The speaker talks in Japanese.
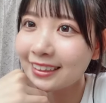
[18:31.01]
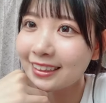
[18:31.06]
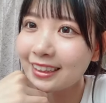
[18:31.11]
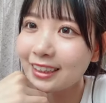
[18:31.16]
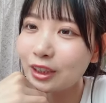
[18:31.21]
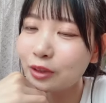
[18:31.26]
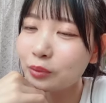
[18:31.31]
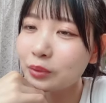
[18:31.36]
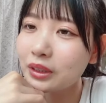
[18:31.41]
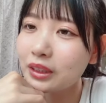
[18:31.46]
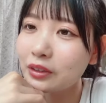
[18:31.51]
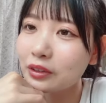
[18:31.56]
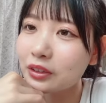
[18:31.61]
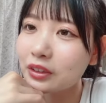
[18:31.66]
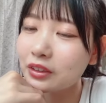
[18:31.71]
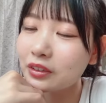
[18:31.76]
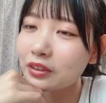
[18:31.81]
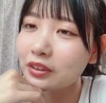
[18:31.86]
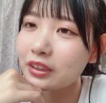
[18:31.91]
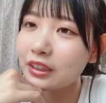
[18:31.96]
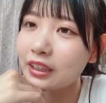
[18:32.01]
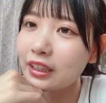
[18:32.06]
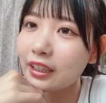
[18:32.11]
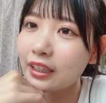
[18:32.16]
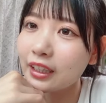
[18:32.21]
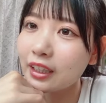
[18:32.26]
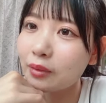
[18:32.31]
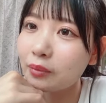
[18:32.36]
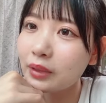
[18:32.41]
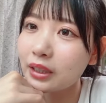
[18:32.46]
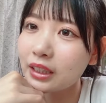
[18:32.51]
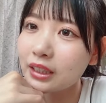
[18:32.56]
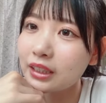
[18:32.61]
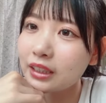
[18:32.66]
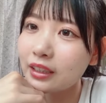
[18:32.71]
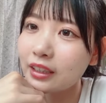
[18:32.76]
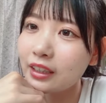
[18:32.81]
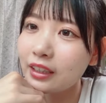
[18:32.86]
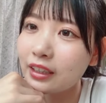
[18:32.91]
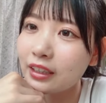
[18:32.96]
チーム用紙の知り合いが「ミヒ
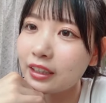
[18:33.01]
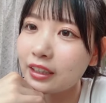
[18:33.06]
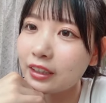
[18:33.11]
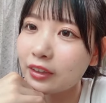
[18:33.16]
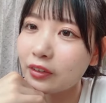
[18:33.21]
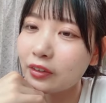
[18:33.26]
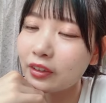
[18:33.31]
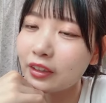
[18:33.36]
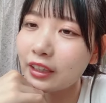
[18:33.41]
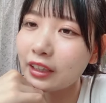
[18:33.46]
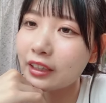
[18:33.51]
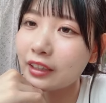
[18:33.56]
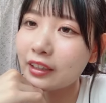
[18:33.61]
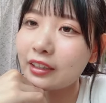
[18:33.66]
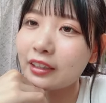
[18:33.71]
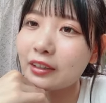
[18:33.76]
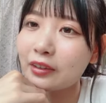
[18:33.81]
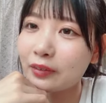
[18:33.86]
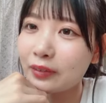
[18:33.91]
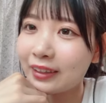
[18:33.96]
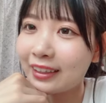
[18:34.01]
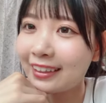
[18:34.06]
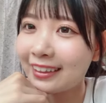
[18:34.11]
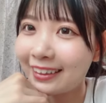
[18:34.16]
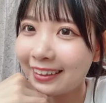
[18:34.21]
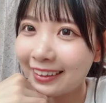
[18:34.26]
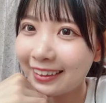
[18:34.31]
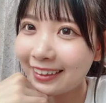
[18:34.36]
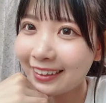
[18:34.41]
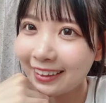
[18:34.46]
ちゃんいいに来てくれないかな」って言われた